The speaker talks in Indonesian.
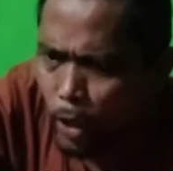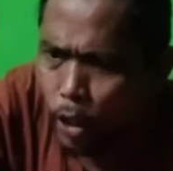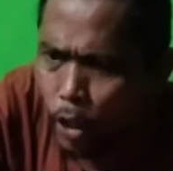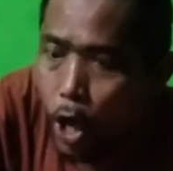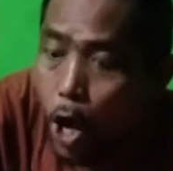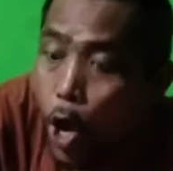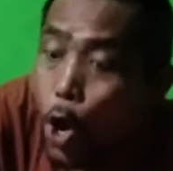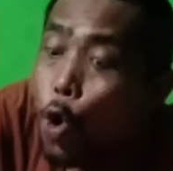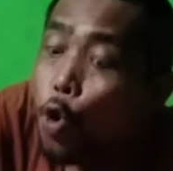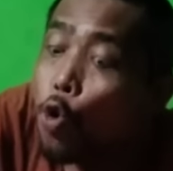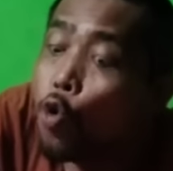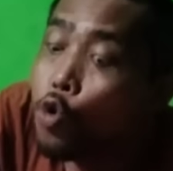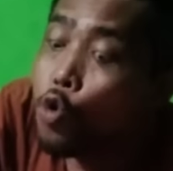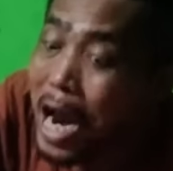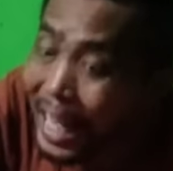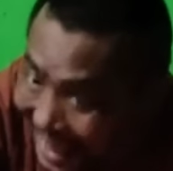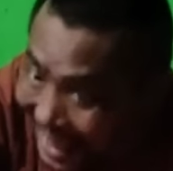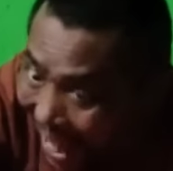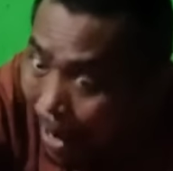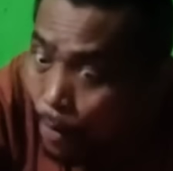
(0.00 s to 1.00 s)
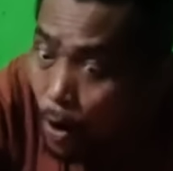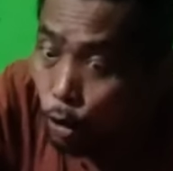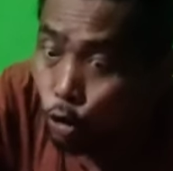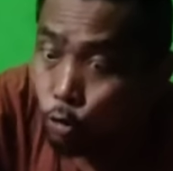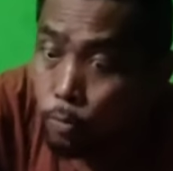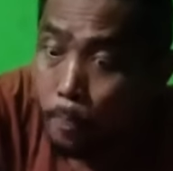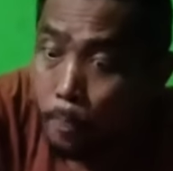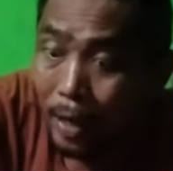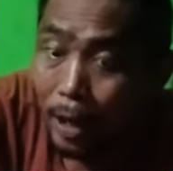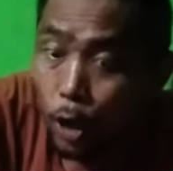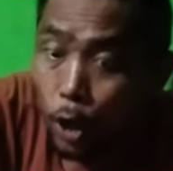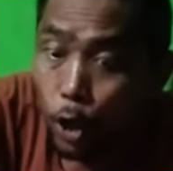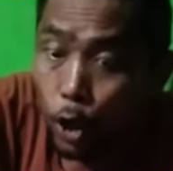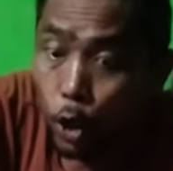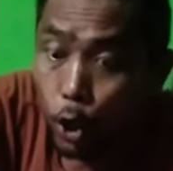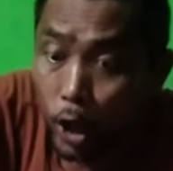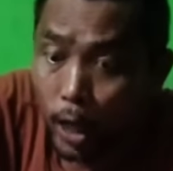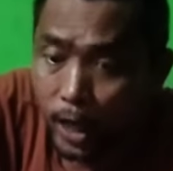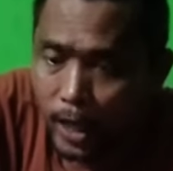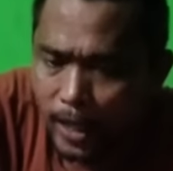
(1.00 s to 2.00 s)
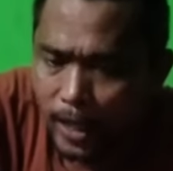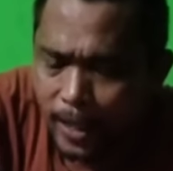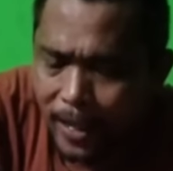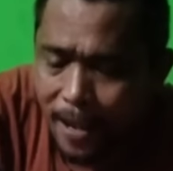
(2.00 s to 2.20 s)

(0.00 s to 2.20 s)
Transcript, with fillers: bikin. Udah tahu aku semua perkolor-koloran ini.